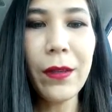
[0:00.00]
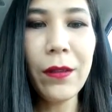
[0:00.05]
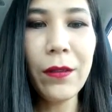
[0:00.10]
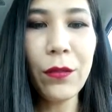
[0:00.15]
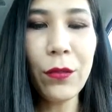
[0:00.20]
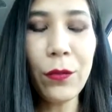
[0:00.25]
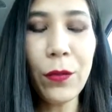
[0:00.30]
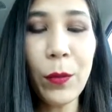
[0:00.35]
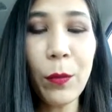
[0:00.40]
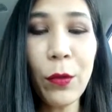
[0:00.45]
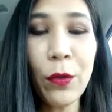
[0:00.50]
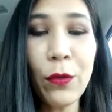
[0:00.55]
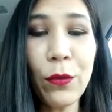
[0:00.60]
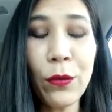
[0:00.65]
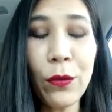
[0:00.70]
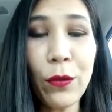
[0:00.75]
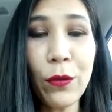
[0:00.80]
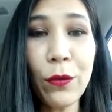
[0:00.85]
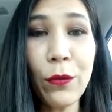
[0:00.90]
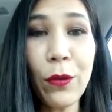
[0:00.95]
Estuvimos
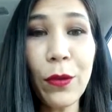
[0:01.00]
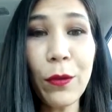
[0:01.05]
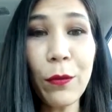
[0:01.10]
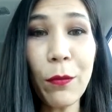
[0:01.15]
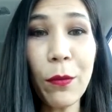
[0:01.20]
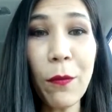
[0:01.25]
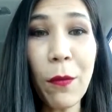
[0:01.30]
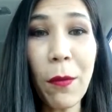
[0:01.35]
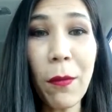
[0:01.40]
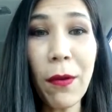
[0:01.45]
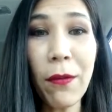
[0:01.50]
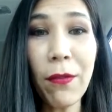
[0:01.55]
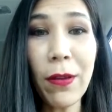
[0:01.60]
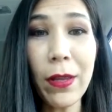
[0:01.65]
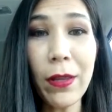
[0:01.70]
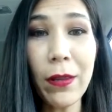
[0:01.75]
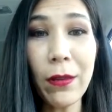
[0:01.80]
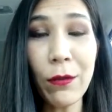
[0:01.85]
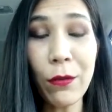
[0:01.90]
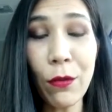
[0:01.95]
juntos cuando mi mamá
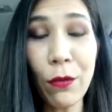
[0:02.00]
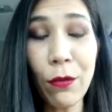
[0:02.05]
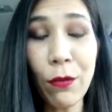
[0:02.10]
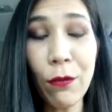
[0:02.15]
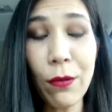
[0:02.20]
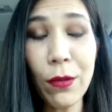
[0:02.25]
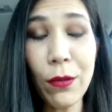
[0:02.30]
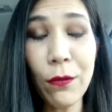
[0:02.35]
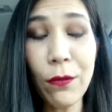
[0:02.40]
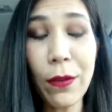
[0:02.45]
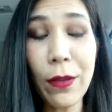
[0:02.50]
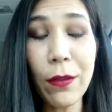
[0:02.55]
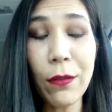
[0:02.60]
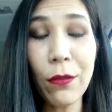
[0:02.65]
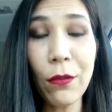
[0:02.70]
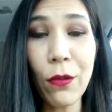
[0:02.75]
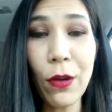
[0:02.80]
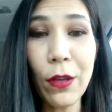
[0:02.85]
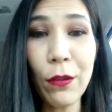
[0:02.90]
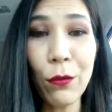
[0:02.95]
falleció, cuando
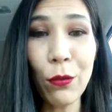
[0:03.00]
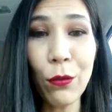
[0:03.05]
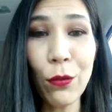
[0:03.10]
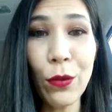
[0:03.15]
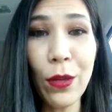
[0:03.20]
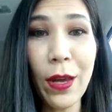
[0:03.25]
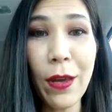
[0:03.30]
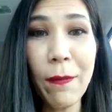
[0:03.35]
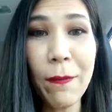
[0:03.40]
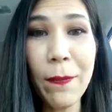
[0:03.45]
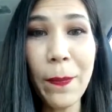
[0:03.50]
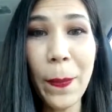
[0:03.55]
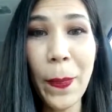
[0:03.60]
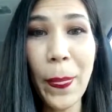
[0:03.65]
falleció la suya.